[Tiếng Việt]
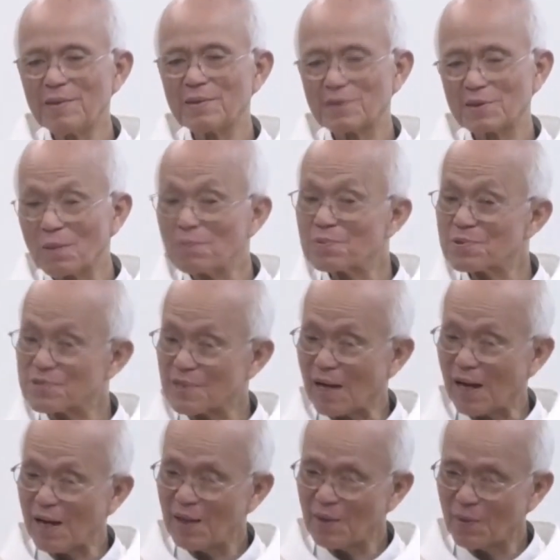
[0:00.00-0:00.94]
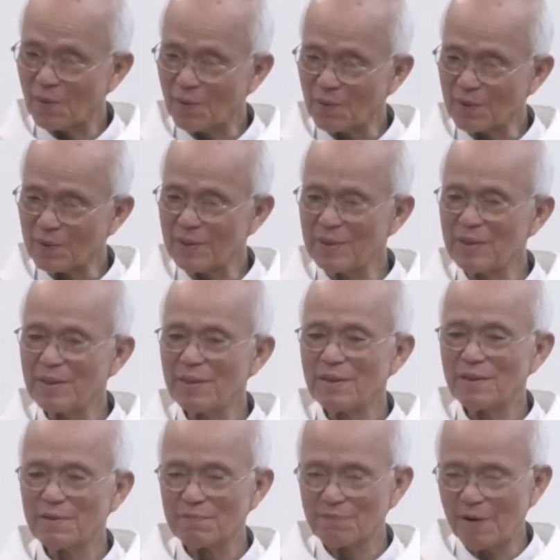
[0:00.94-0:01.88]
trong xã hội
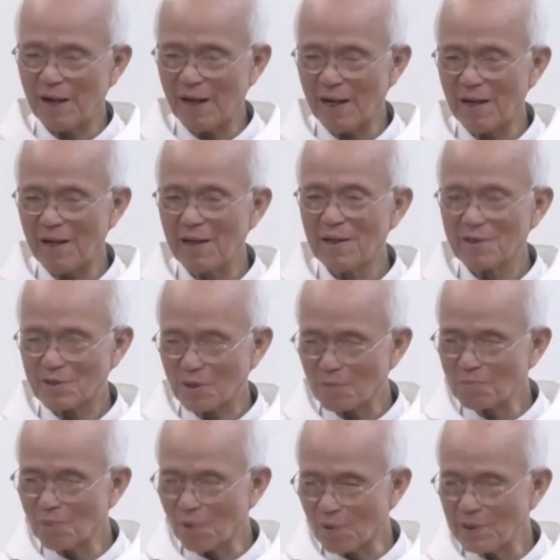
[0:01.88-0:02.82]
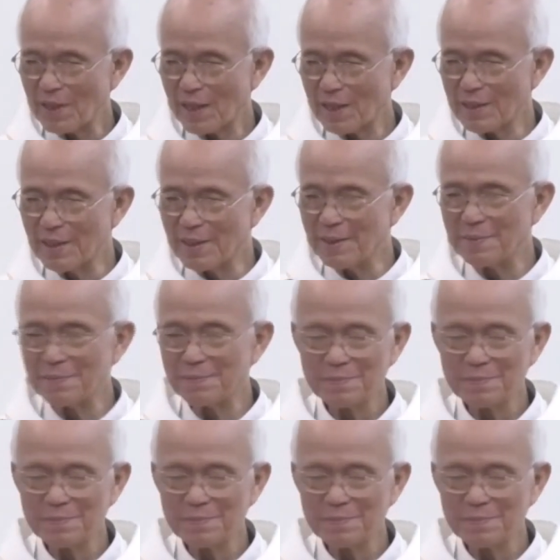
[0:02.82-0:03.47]
và trong mỗi gia đình